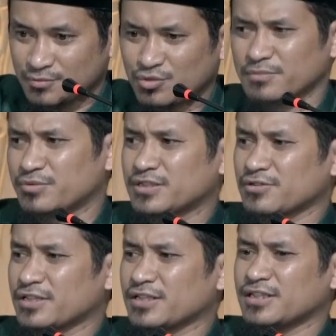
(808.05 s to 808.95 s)
Bukan
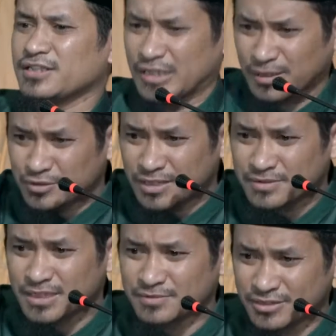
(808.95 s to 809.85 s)
beritahu ke yang lain, kamu
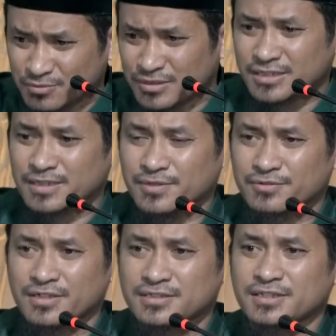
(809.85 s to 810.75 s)
diam-diam ya, cuma kita
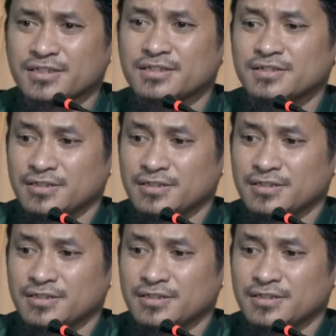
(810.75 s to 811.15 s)
berdua aja ya.